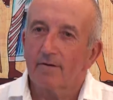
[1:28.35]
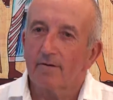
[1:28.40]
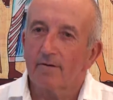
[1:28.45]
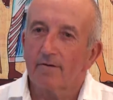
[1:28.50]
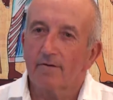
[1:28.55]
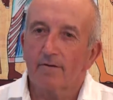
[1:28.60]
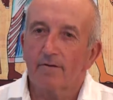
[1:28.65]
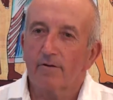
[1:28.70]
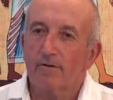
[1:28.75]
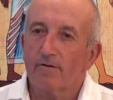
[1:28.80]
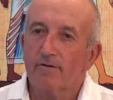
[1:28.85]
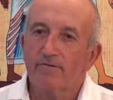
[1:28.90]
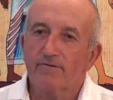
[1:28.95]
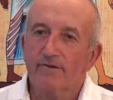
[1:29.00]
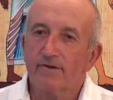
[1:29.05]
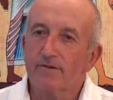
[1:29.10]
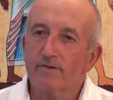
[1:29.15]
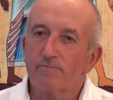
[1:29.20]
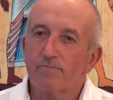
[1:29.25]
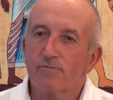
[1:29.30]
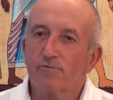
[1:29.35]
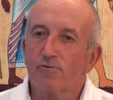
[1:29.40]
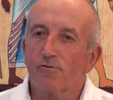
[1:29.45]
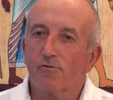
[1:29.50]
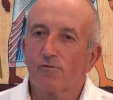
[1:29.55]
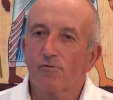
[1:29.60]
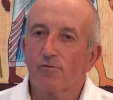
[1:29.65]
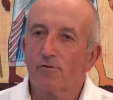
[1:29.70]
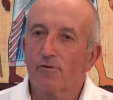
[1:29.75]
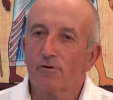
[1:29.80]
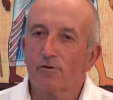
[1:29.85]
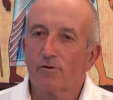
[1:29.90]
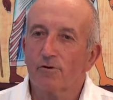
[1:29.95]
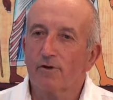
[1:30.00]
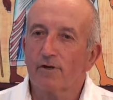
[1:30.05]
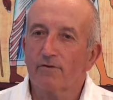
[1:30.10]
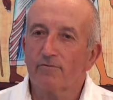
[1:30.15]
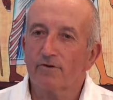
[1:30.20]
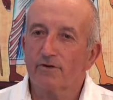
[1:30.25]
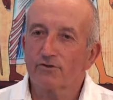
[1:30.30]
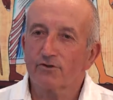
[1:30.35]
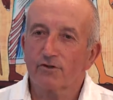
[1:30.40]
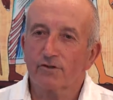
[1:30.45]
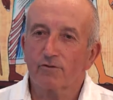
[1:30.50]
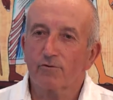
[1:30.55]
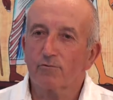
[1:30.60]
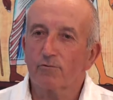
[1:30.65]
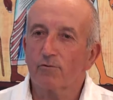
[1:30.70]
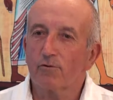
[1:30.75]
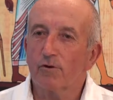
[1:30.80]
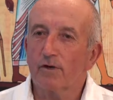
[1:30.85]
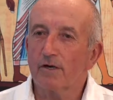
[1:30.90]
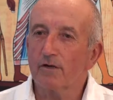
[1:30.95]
euh, les animaux, euh, les végétaux,